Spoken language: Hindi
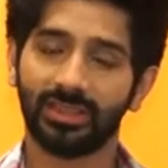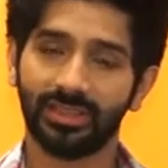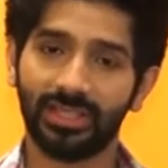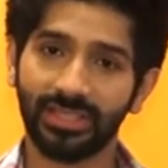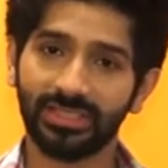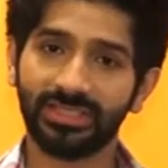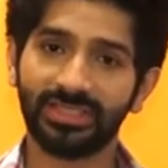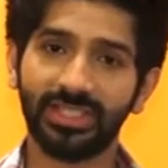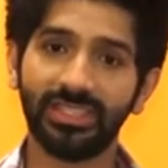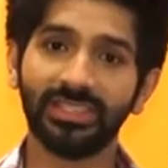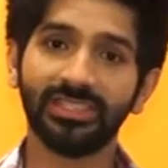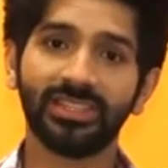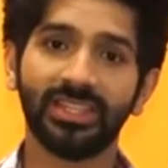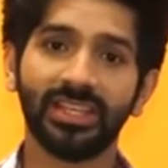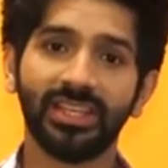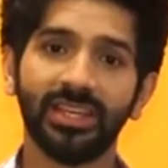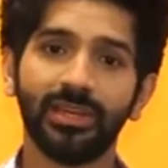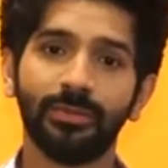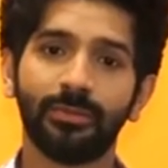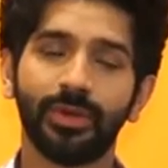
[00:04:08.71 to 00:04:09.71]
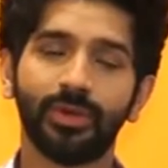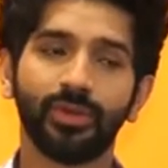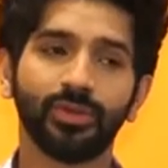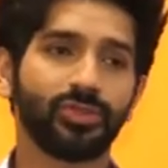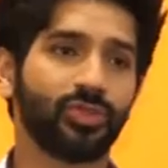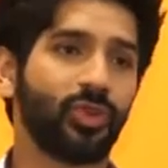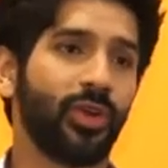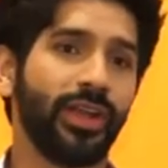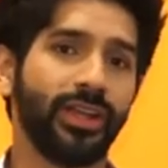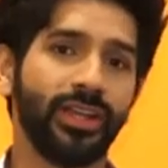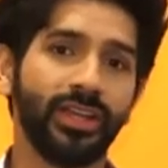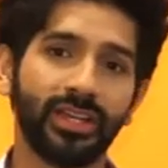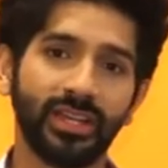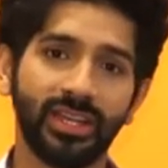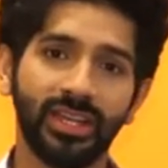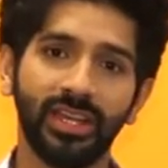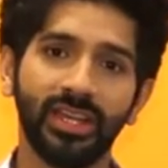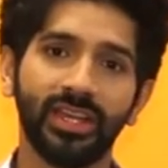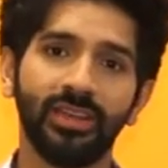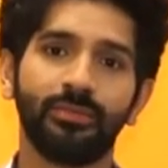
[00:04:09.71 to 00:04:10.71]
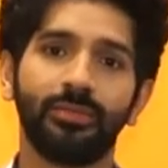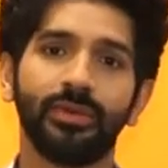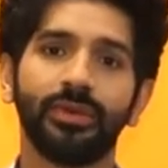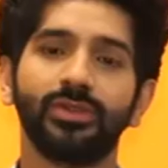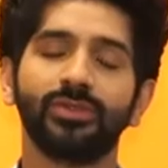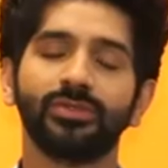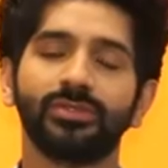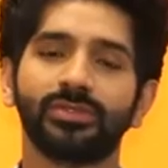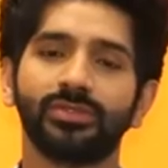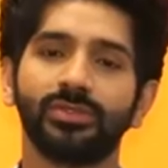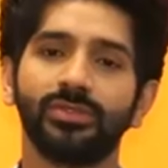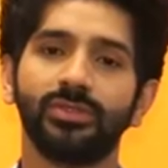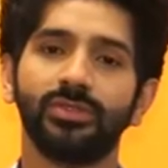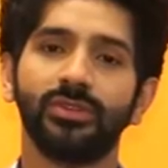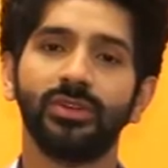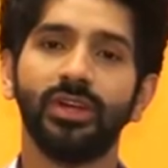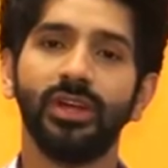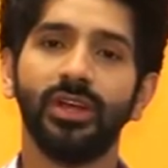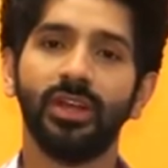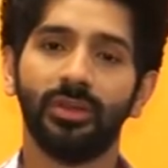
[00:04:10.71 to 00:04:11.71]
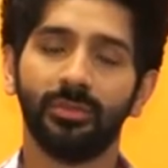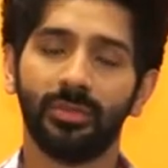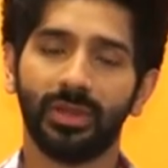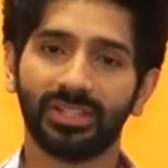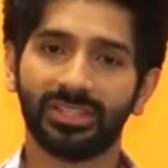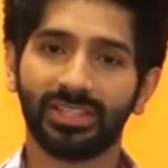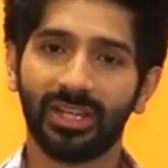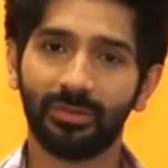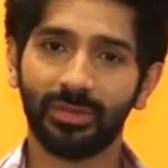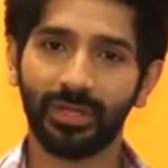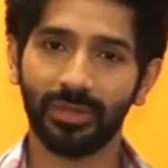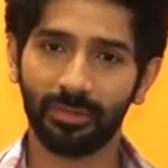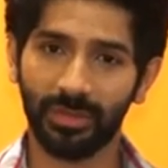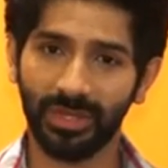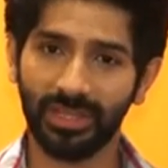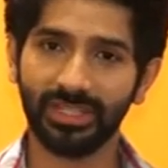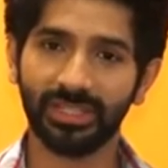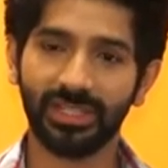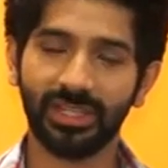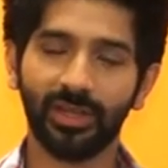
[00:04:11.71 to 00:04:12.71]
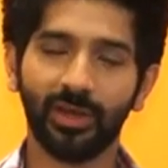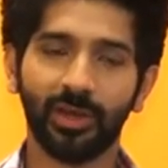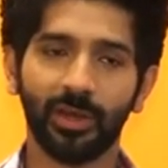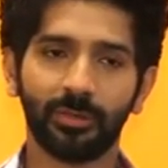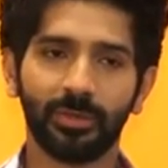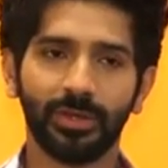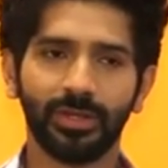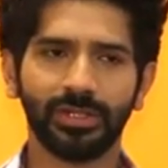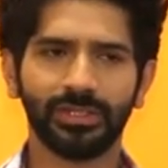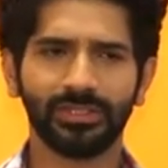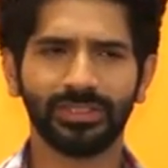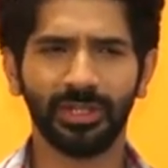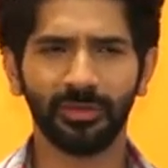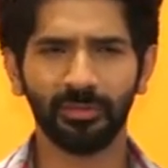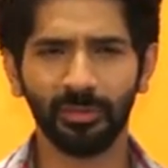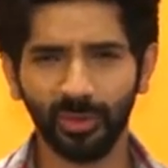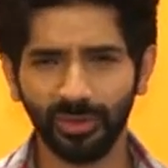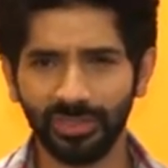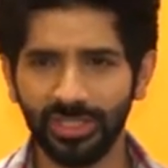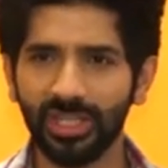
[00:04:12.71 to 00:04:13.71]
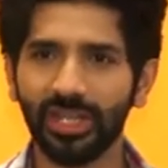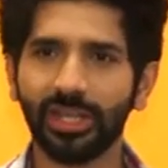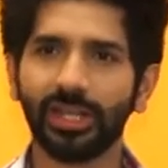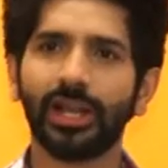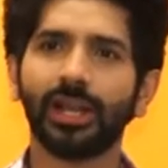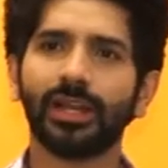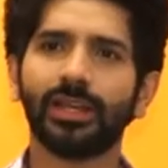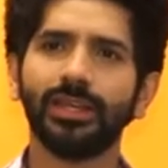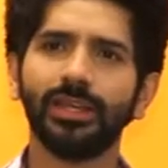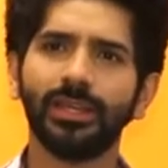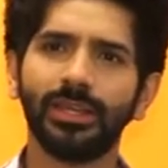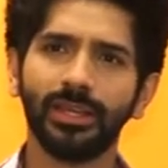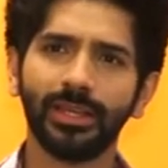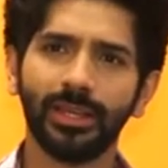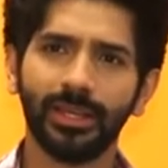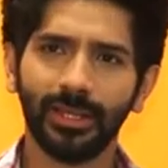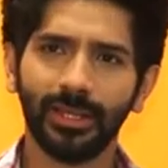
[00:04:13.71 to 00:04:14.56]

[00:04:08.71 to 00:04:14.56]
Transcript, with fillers: दस सीन्स किए फिर उसको एडिट किए फिर उसको मेरे सामने पेश किया और फिर जब मुझे लगा कि